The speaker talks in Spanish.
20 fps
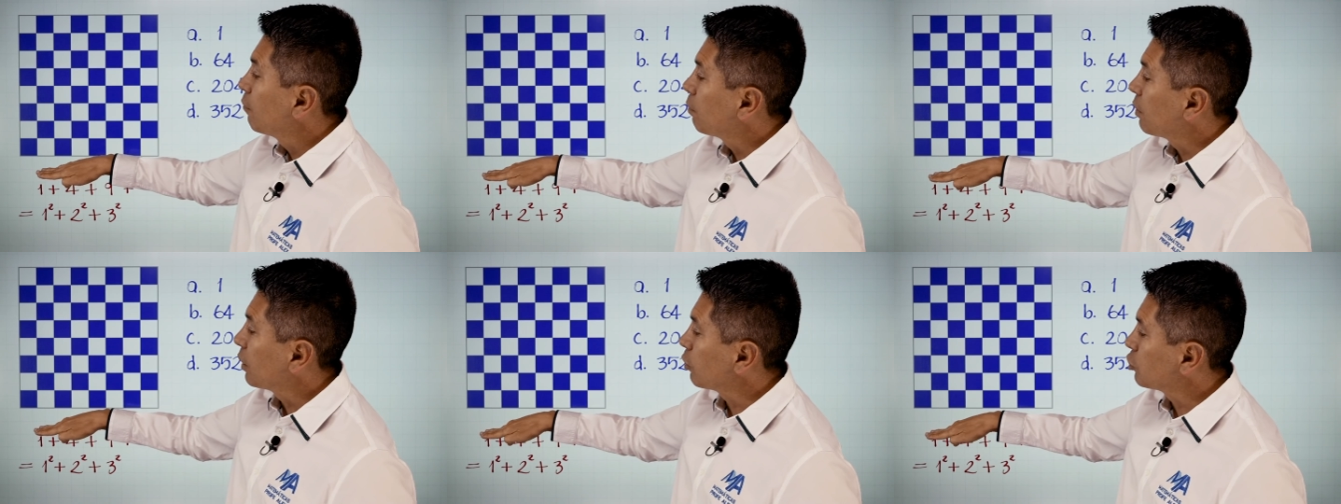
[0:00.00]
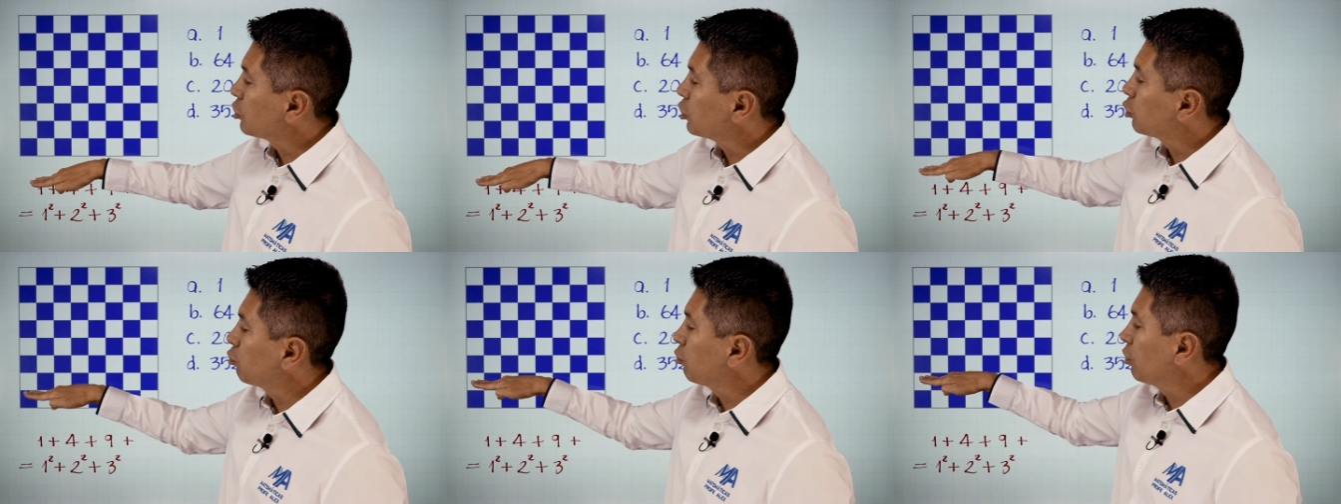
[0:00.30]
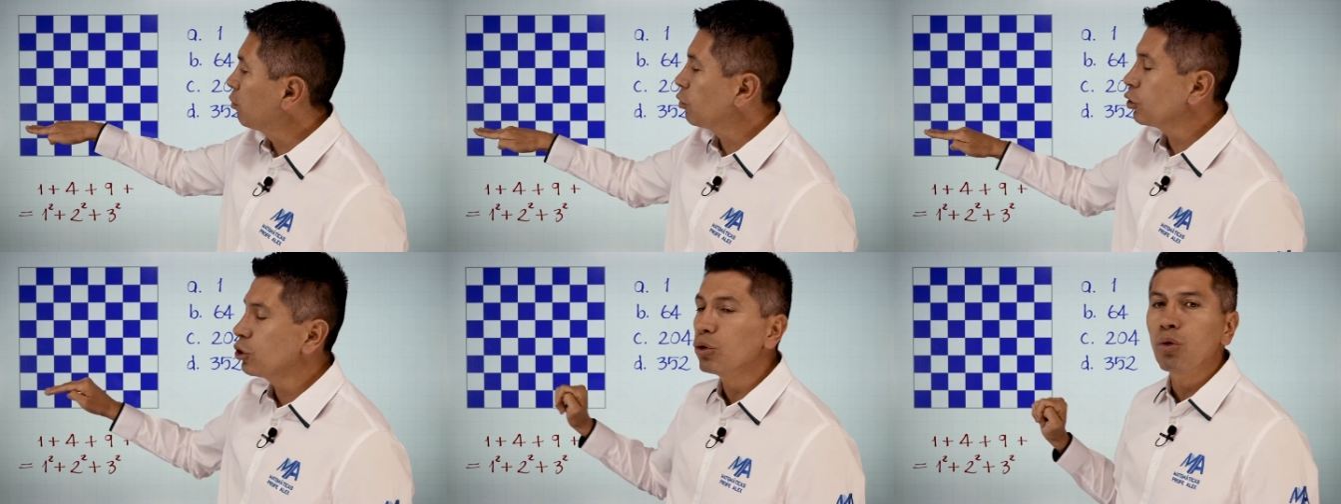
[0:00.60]
Pero si
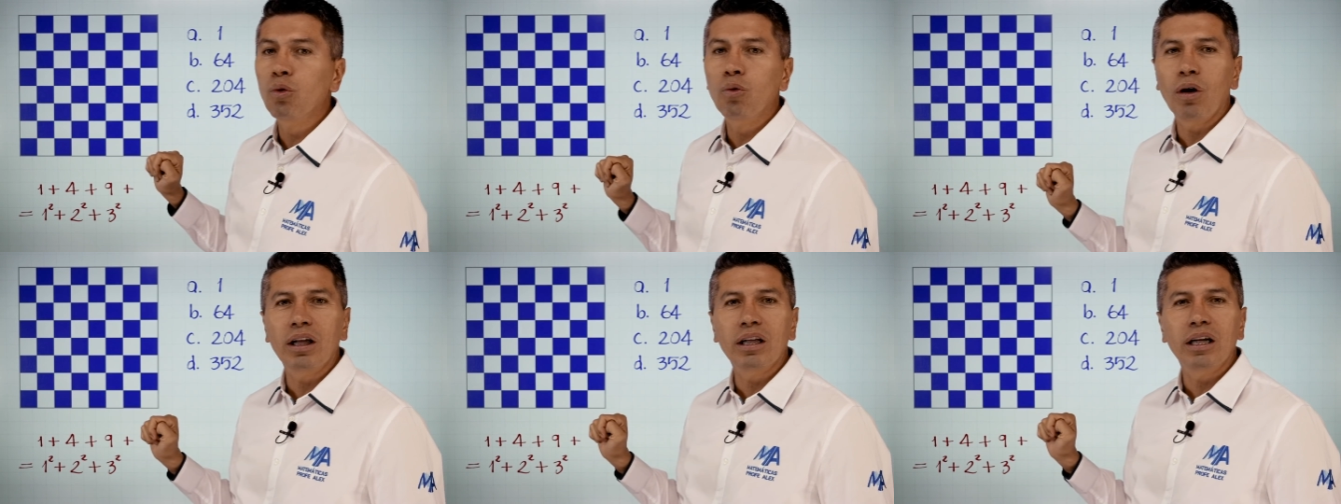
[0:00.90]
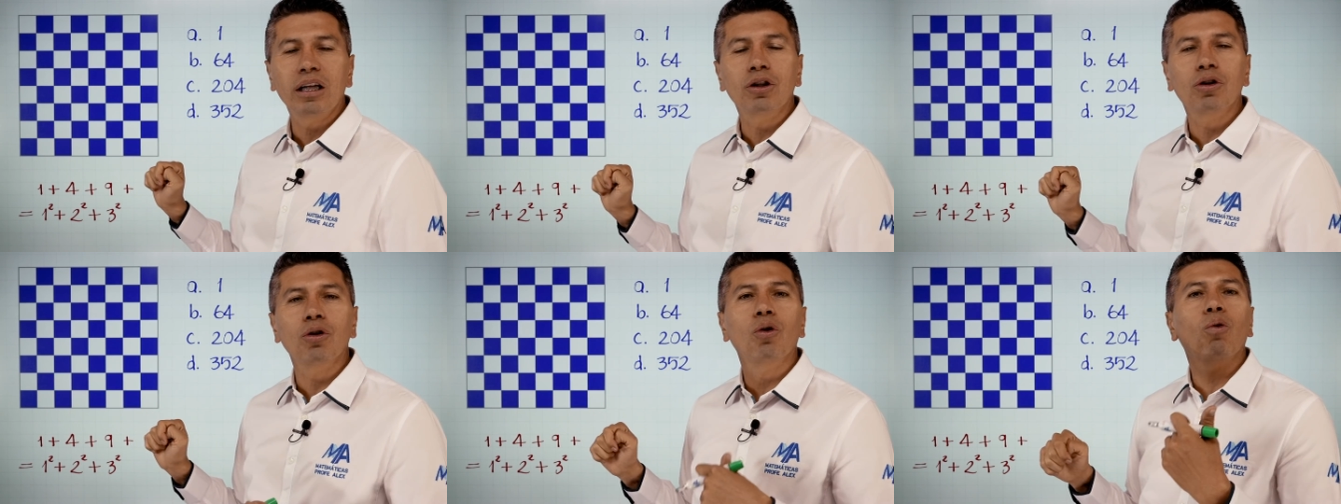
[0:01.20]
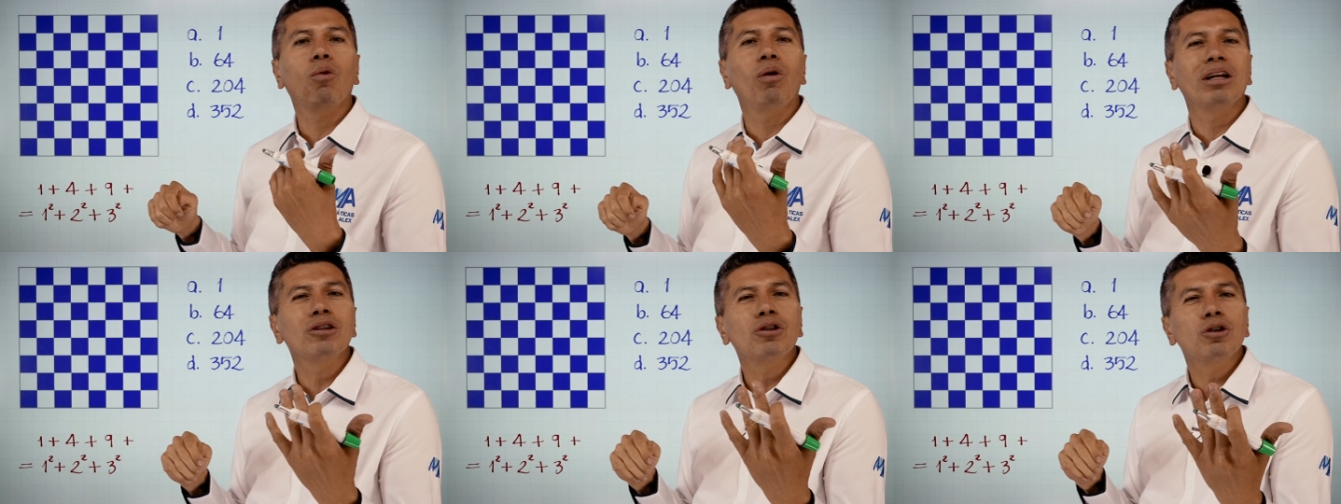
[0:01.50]
subimos un cuadrito,
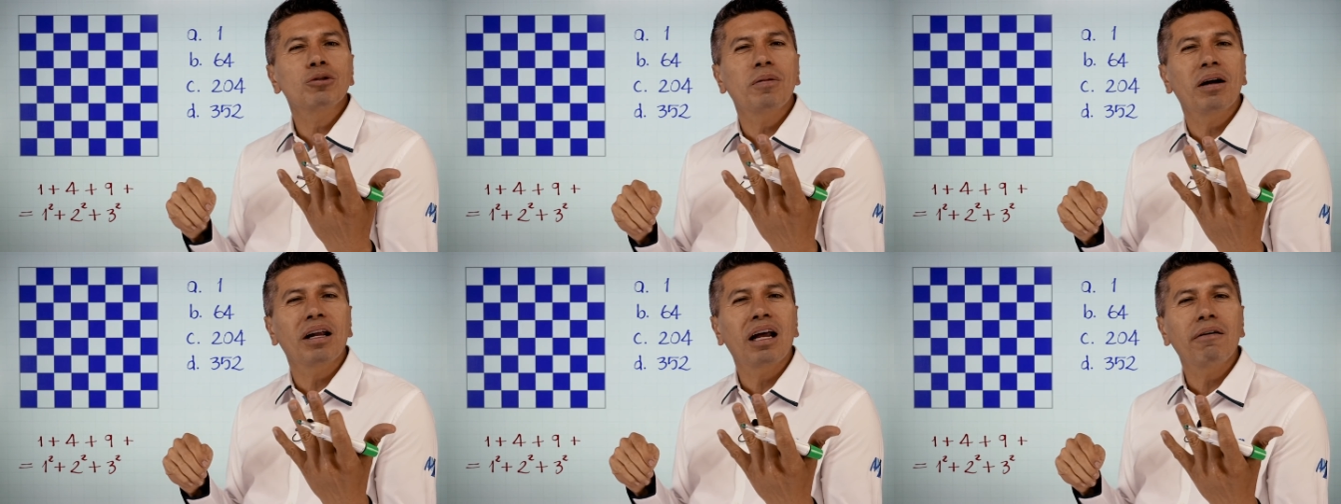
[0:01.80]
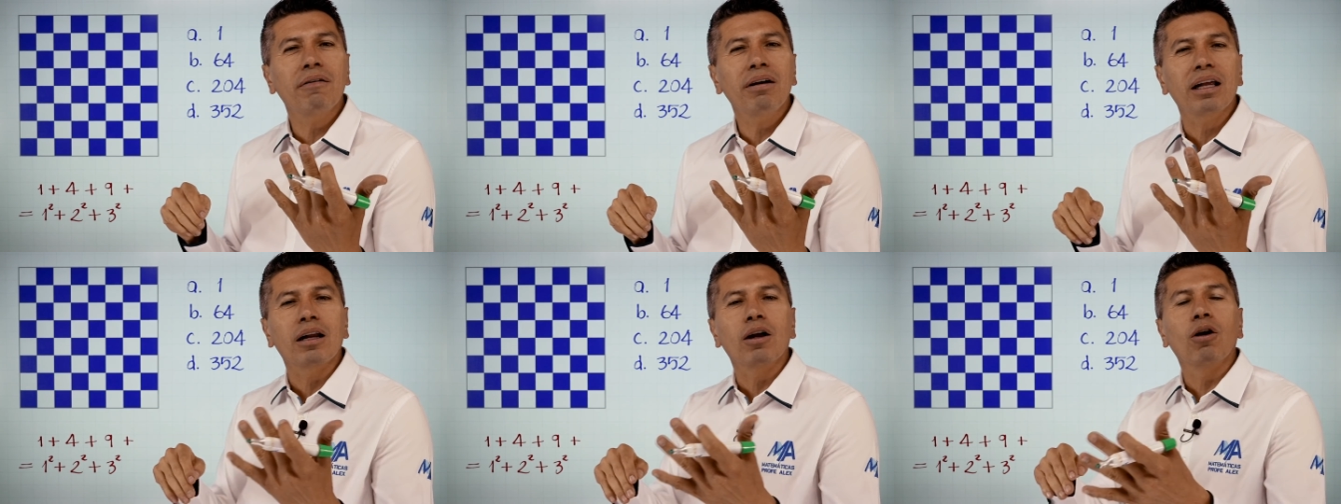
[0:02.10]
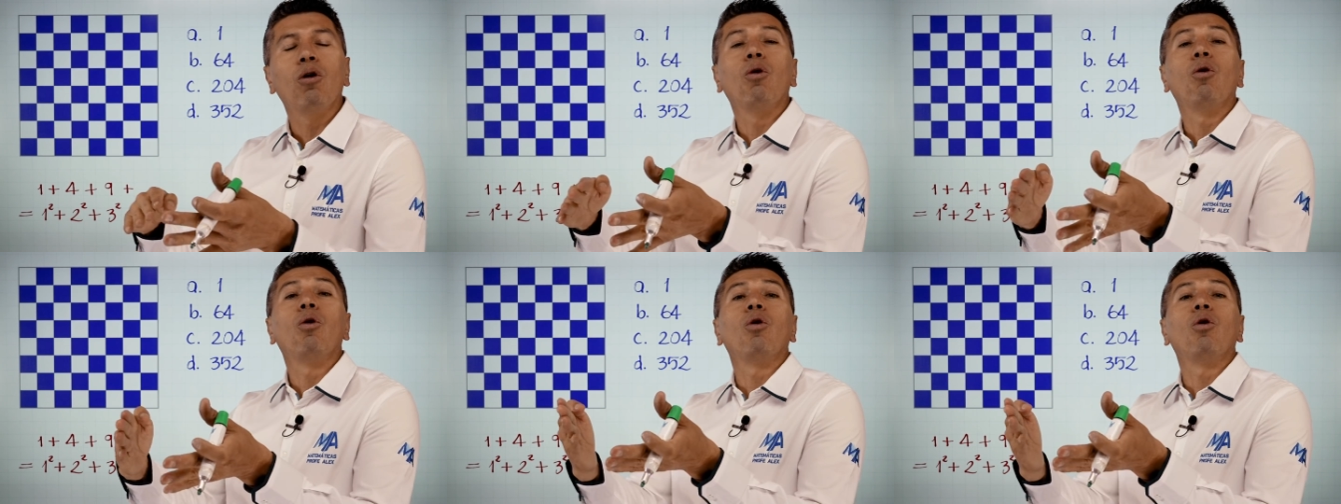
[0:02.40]
¿cuántos van a haber?